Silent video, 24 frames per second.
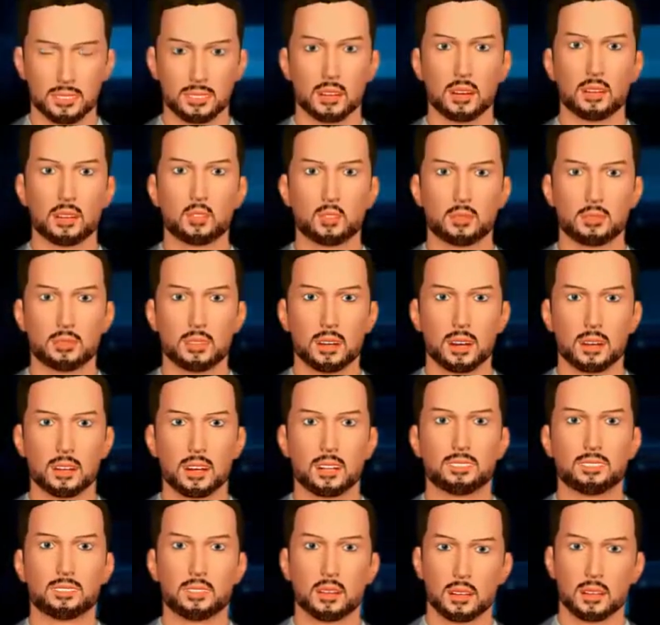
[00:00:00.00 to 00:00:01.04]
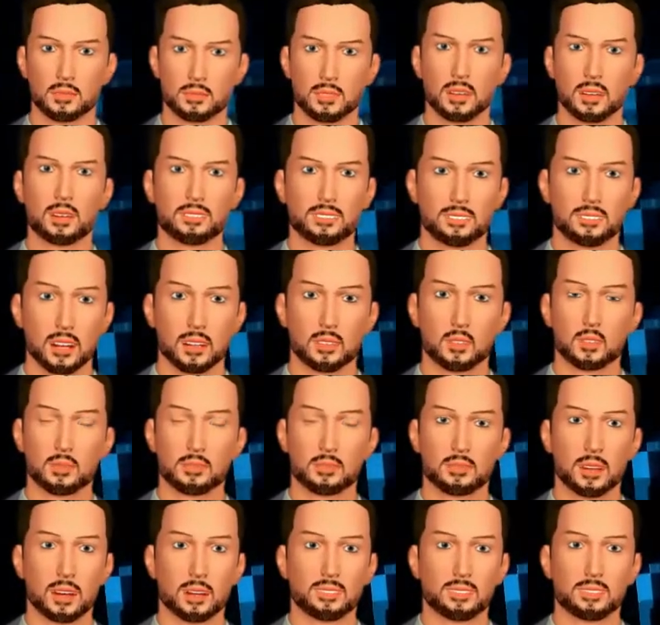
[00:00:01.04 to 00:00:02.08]
como eso es montar un negocio
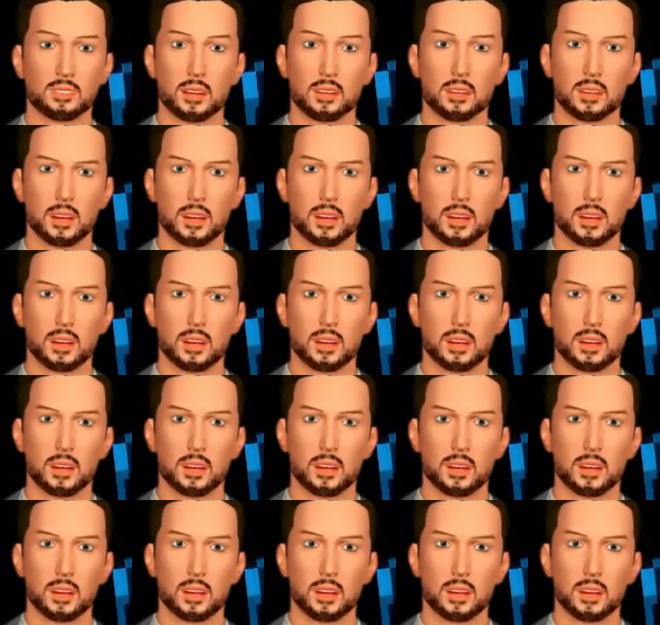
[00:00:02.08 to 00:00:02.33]
online sin